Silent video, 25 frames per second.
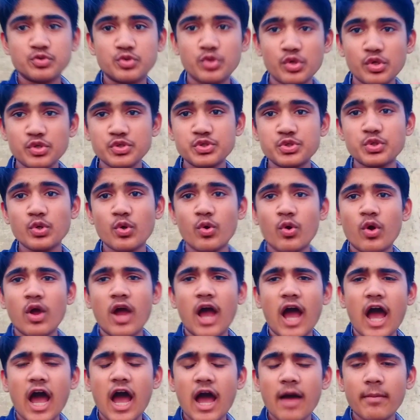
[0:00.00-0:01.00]
दोस्तों
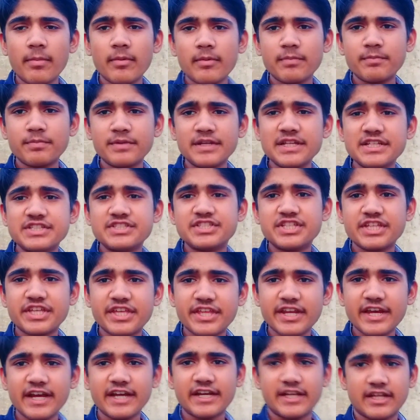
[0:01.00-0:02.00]
आप अपने
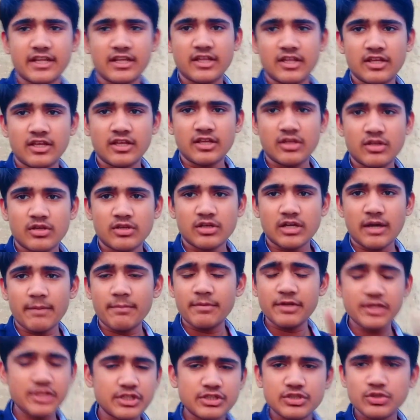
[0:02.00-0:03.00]
सीक्रेट
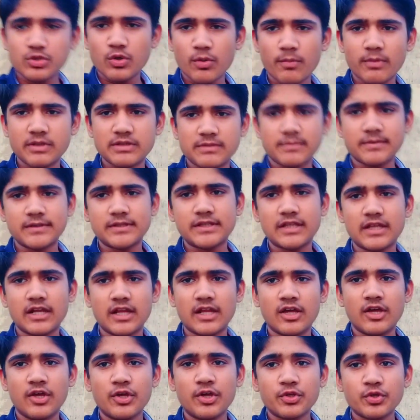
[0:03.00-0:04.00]
कभी किसी को मत
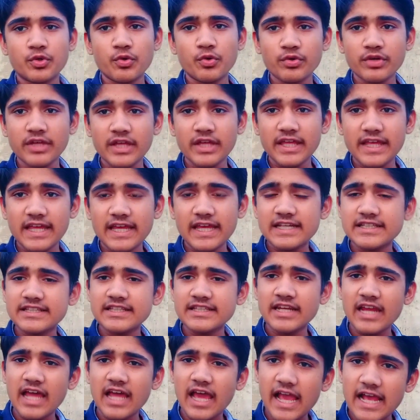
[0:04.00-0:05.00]
बताना क्योंकि एक
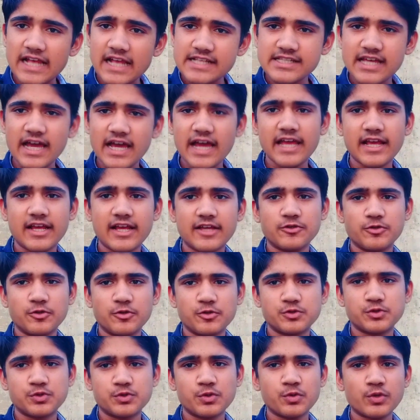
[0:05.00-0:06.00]
दिन ऐसा आएगा
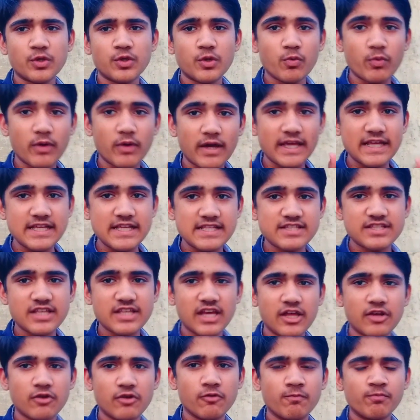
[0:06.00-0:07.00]
दोस्तों कि वह
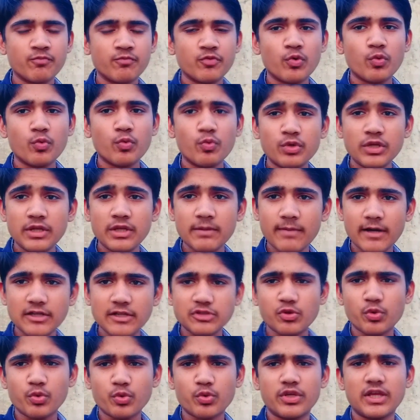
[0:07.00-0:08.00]
इंसान उन्हीं
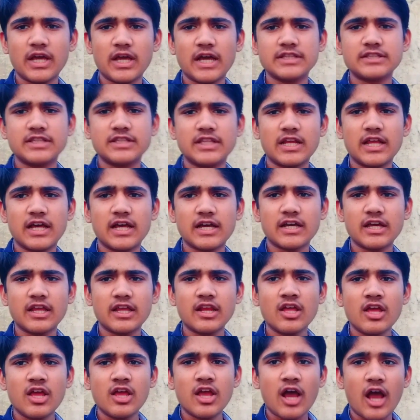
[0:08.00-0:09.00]
बातों को याद
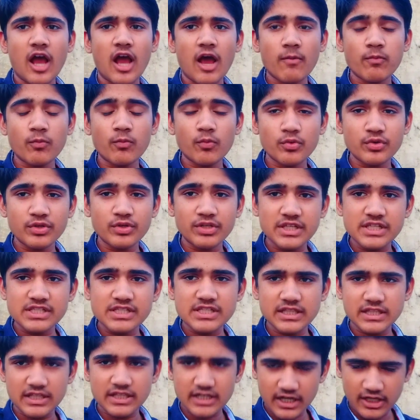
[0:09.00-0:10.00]
दिलाकर आपको
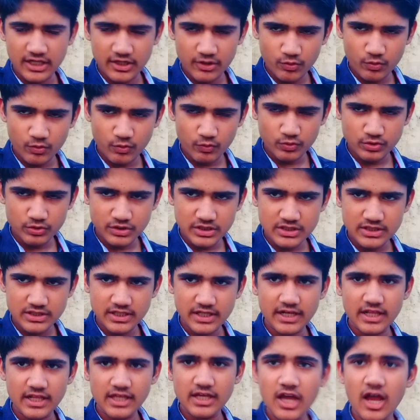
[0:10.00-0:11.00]
नीचा दिखाने की कोशिश
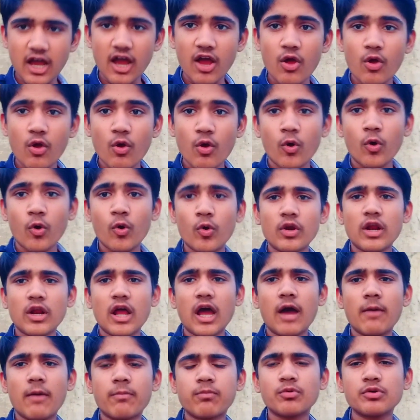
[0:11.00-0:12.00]
करेगा और
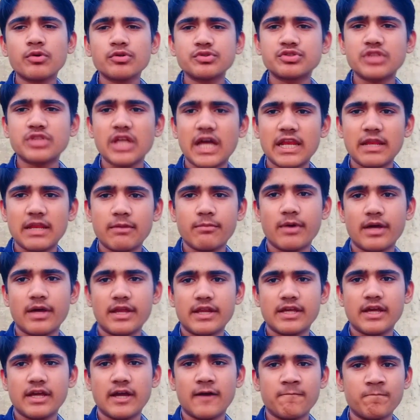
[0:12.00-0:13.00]
आपको ताने
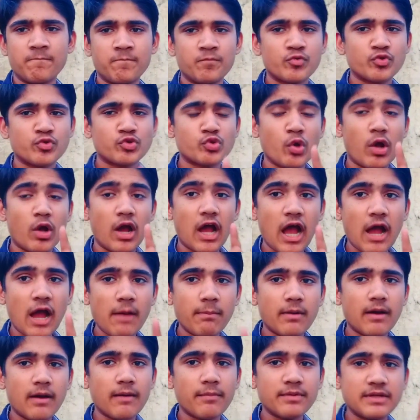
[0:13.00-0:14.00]
मारेगा तो
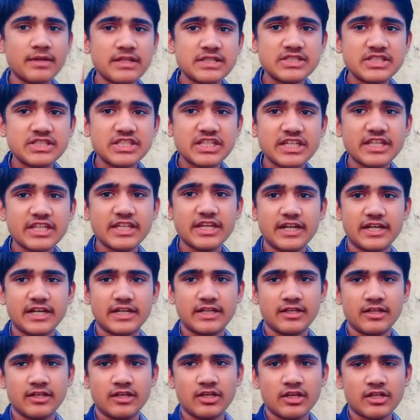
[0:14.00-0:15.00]
आप अपने
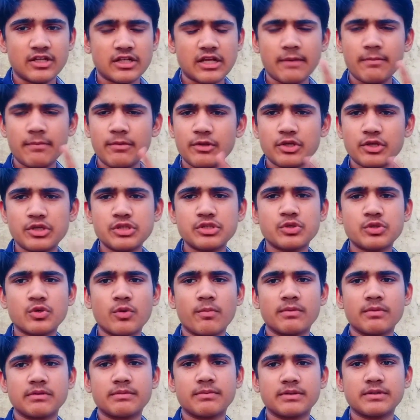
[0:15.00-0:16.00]
सीक्रेट कभी किसी को
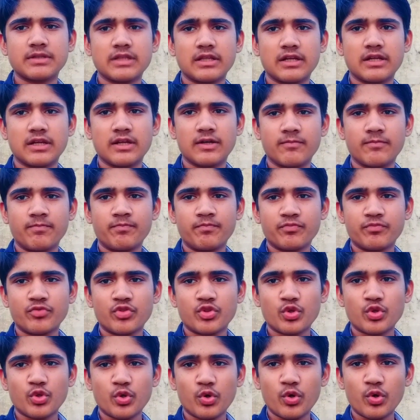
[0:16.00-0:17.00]
मत बताना
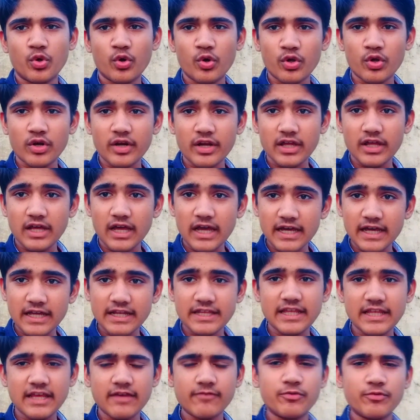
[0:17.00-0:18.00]
तो और अगर
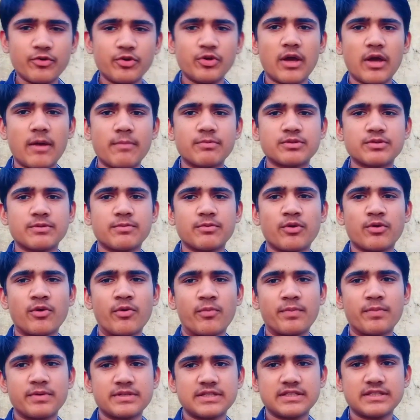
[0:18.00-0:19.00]
यह वीडियो आप सभी
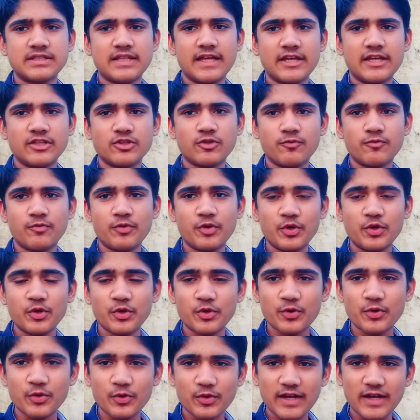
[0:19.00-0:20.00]
को पसंद आए तो
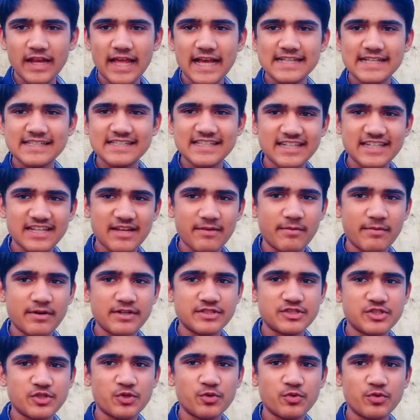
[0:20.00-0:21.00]
वीडियो को लाइक शेयर
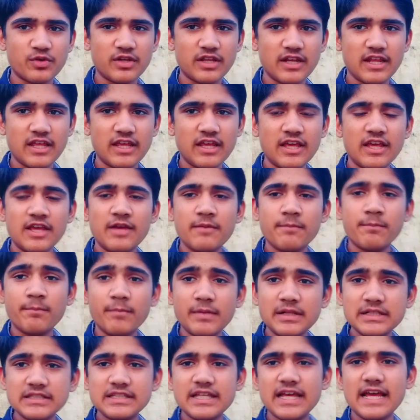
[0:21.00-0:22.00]
कमेंट जरूर करें
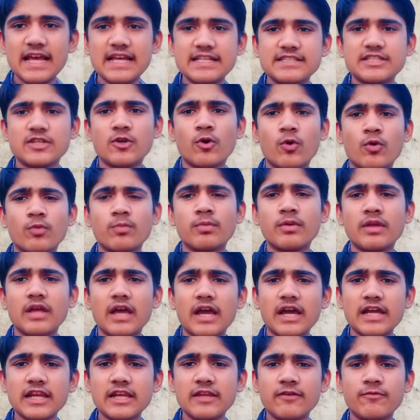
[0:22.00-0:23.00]
मिलते हैं ऐसे और भी
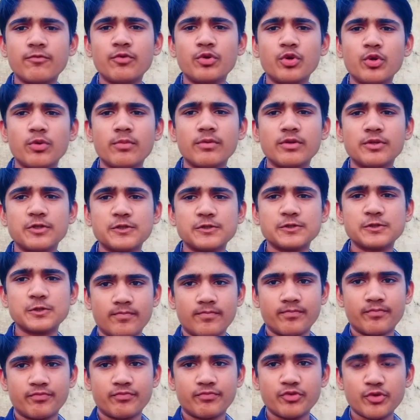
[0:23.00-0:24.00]
अगले वीडियो में
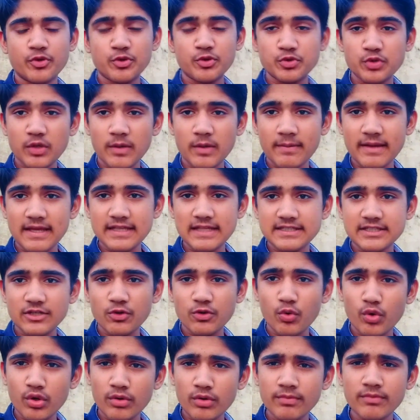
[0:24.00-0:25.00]
दोस्तों दोस्तों हमें ऐसे
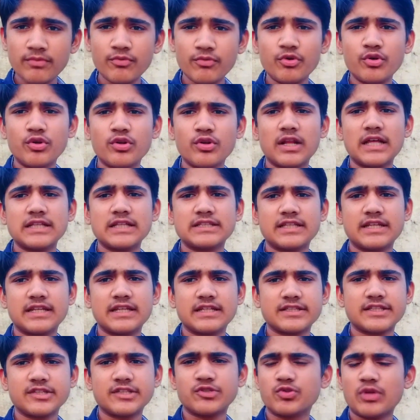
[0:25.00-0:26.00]
और भी वीडियो लाते
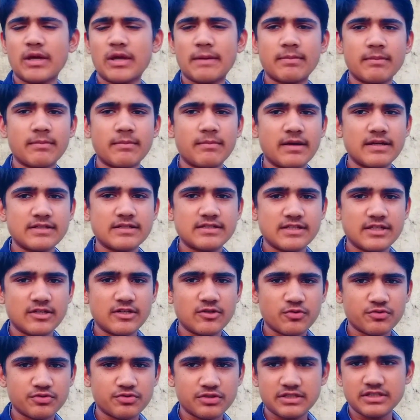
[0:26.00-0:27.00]
रहते हैं तो आप हमारे
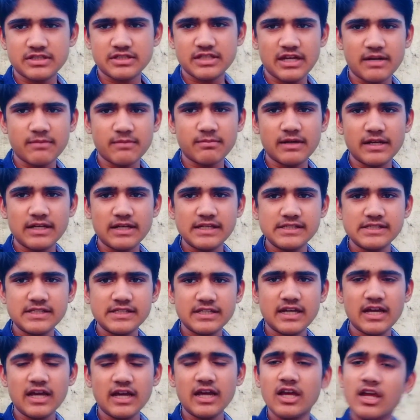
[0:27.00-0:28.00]
चैनल को सब्सक्राइब कर
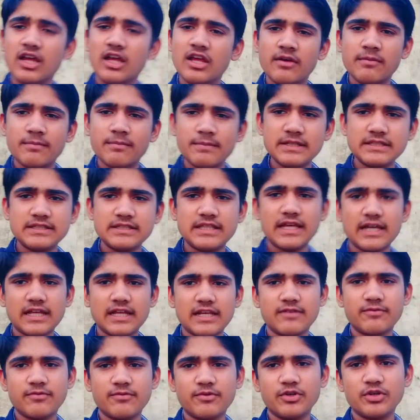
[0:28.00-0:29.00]
लीजिएगा मिलते हैं
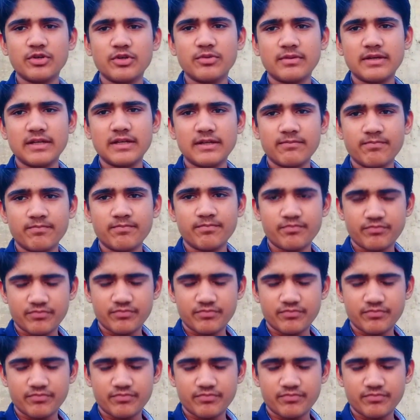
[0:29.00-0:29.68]
अगले वीडियो में